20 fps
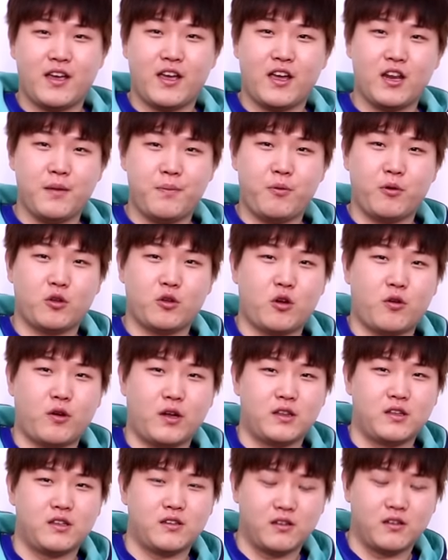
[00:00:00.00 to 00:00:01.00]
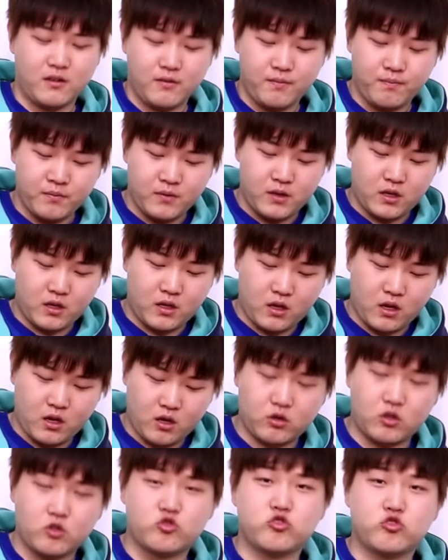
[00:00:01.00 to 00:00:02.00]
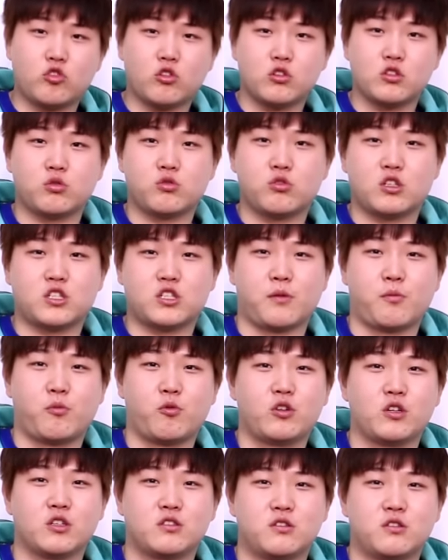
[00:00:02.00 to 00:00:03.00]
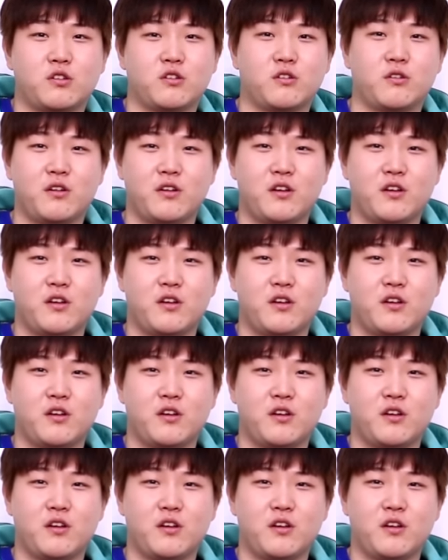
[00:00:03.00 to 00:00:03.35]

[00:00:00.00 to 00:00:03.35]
해리포터 완드. 이게 근데 누구 건지 솔직히 잘 모르겠어요.